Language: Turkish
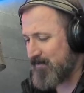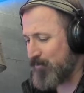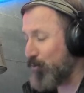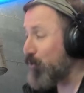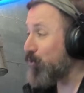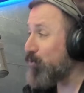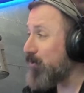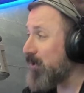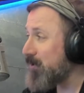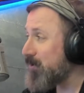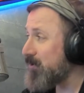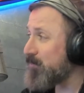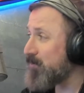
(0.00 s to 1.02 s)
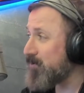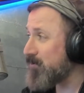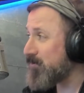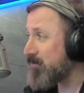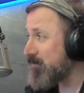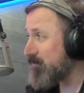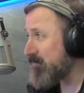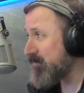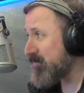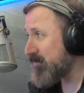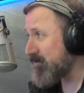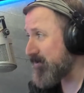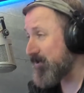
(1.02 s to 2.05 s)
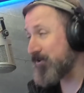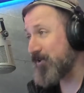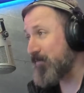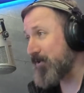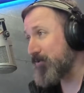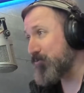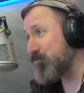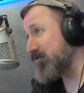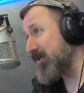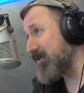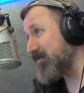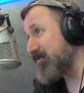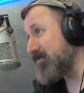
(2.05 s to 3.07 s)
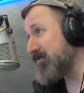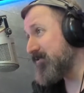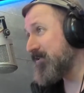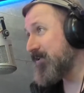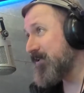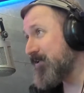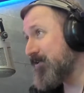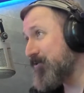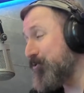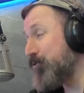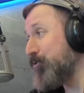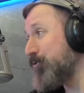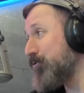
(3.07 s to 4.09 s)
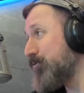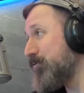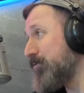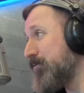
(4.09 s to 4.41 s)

Ölüler iyi bilir, yaşamak güzeldir diyor.